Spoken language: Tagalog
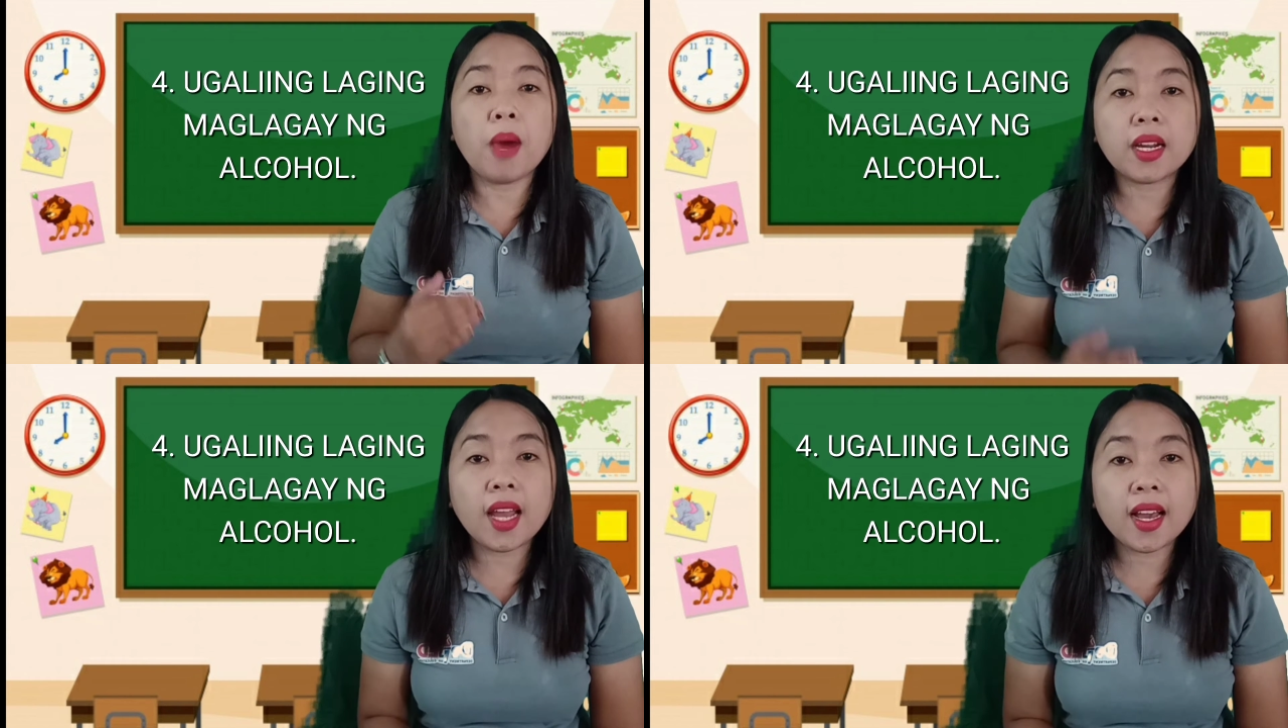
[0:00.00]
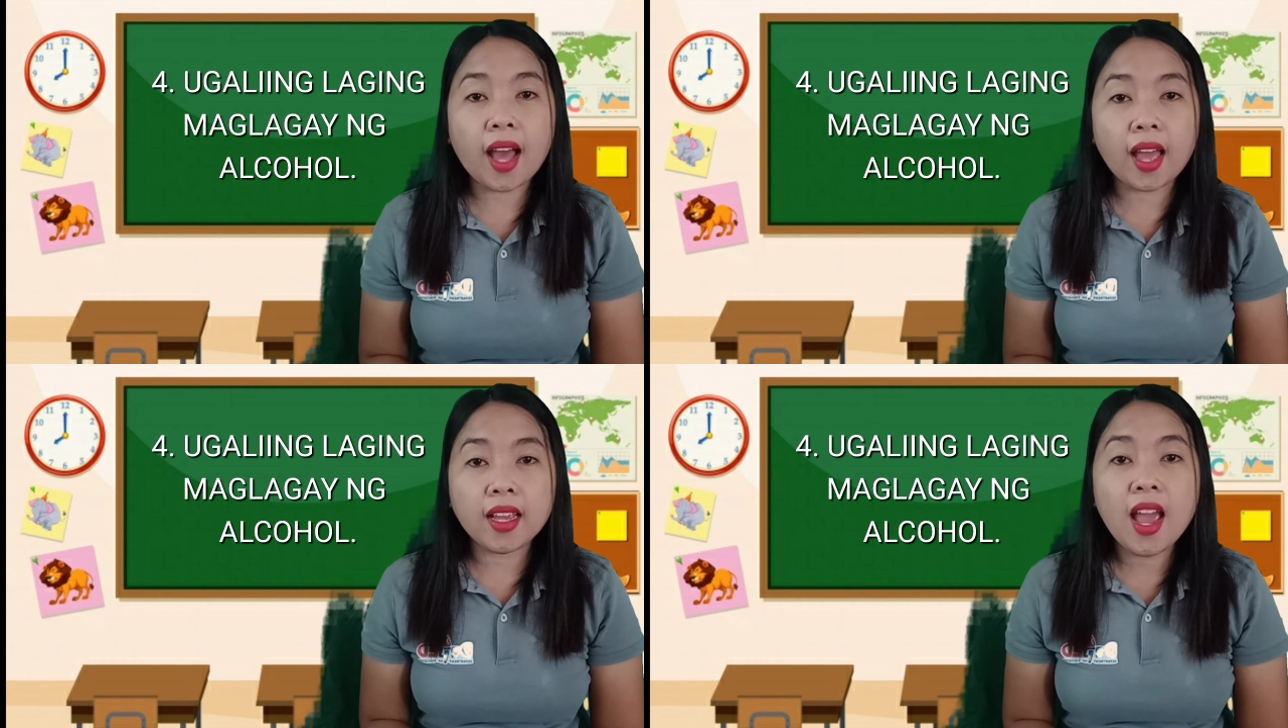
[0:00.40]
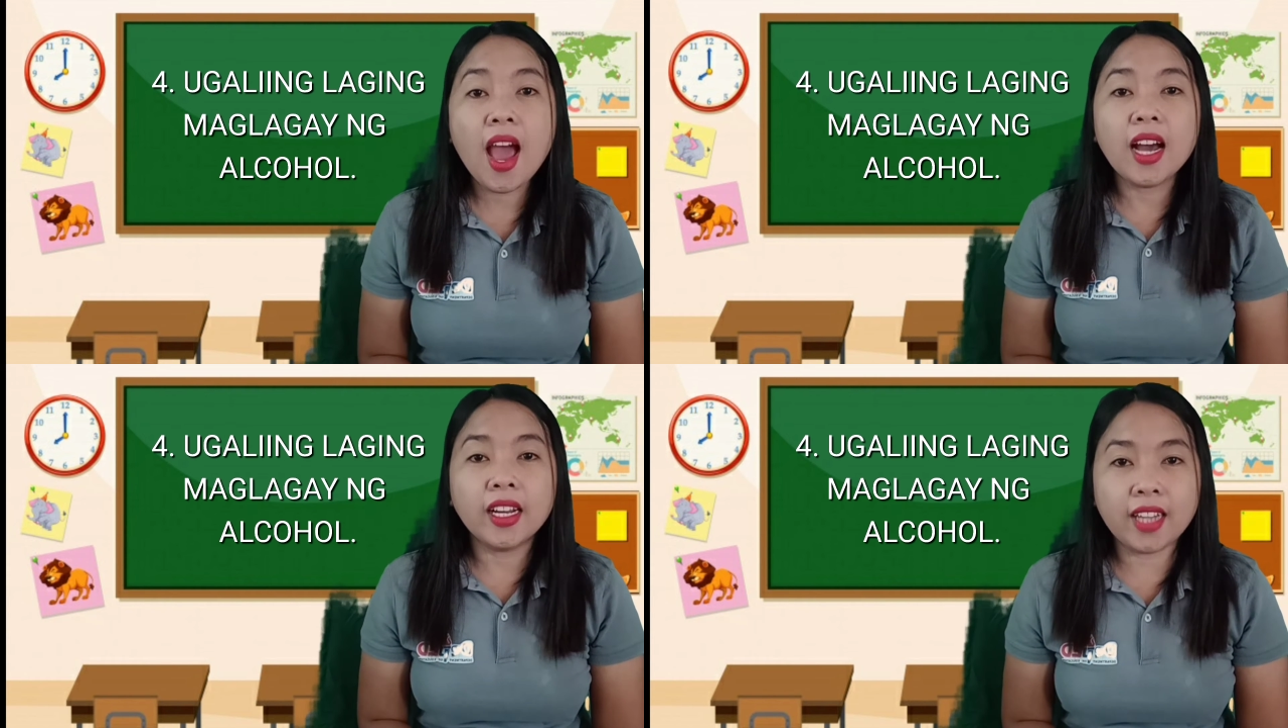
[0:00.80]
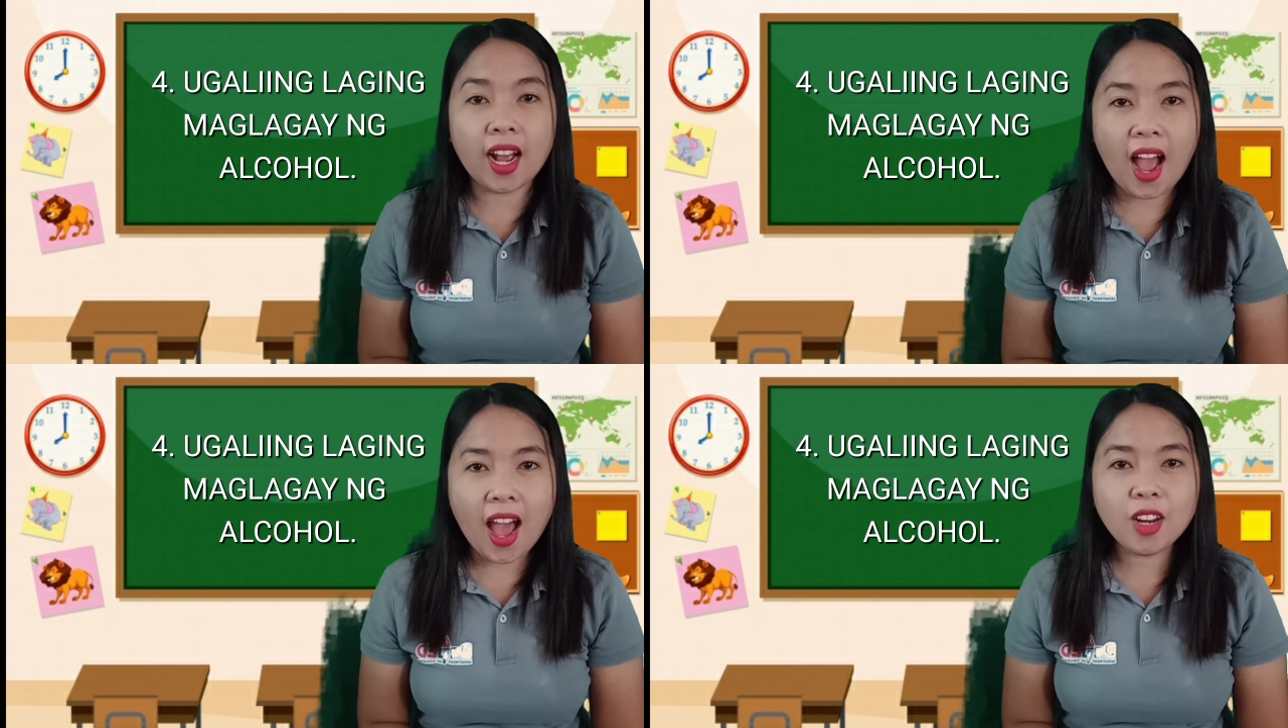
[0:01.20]
maglagay
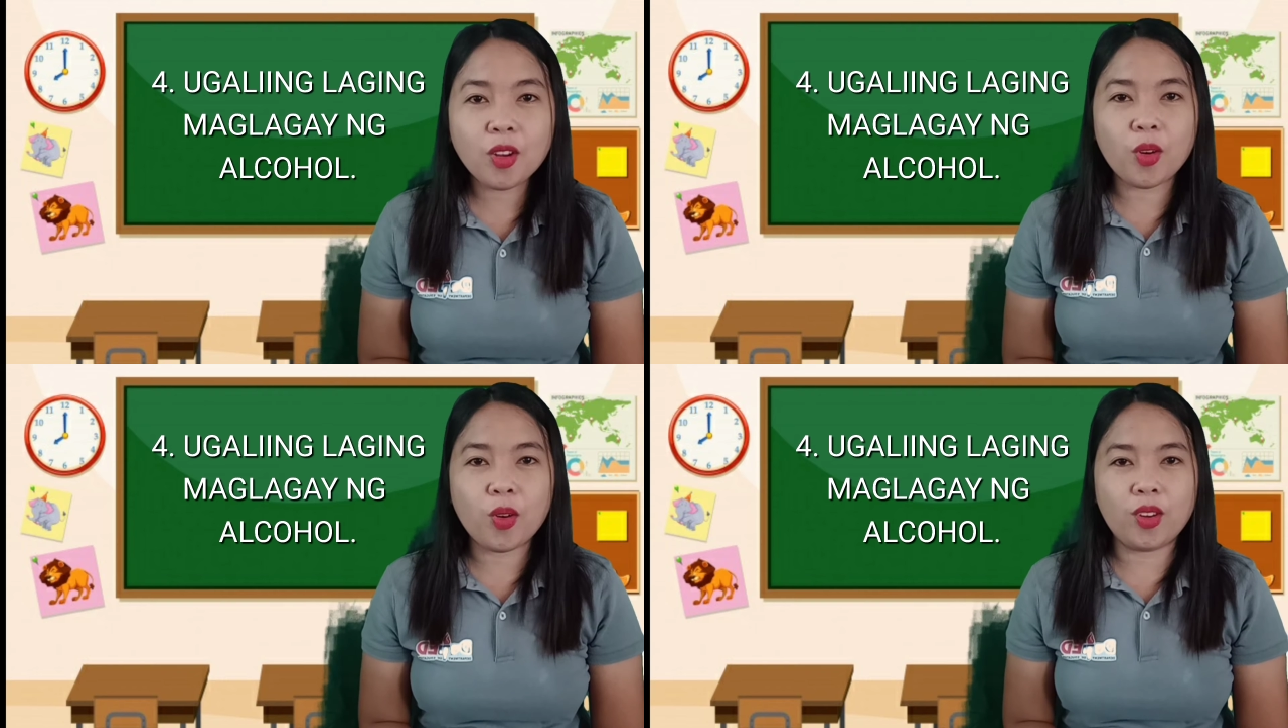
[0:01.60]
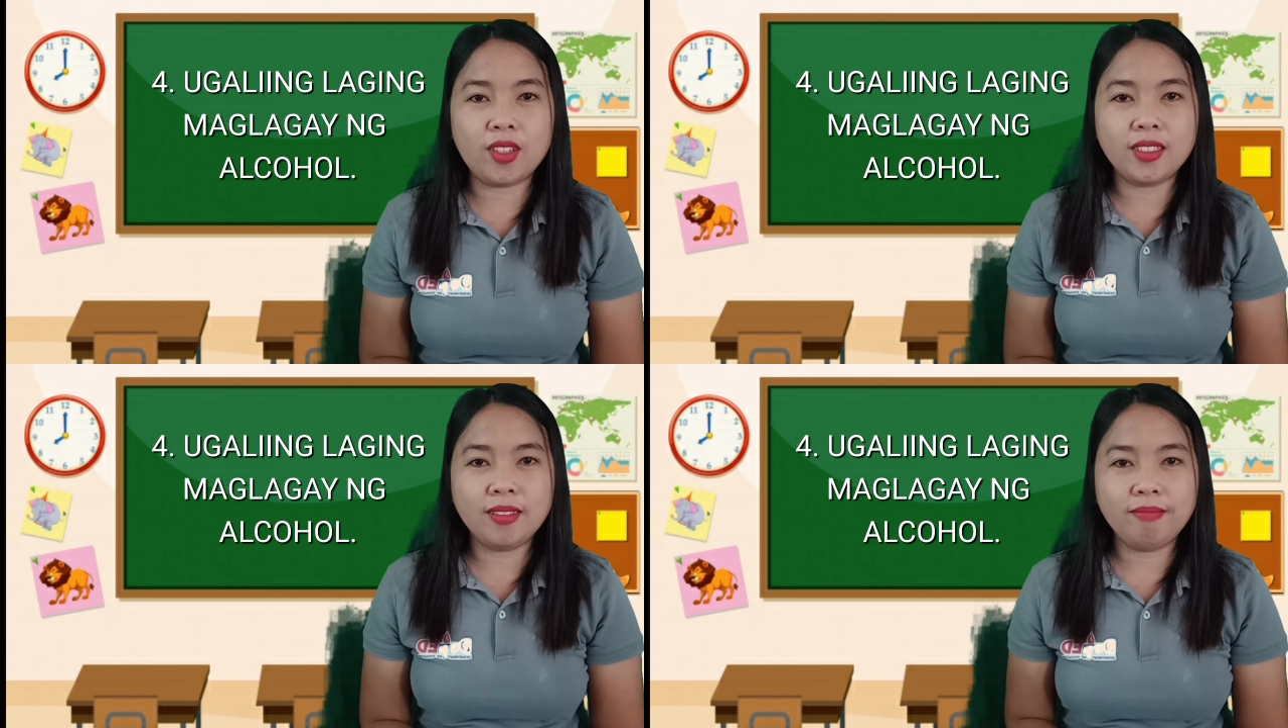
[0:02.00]
ng alcohol.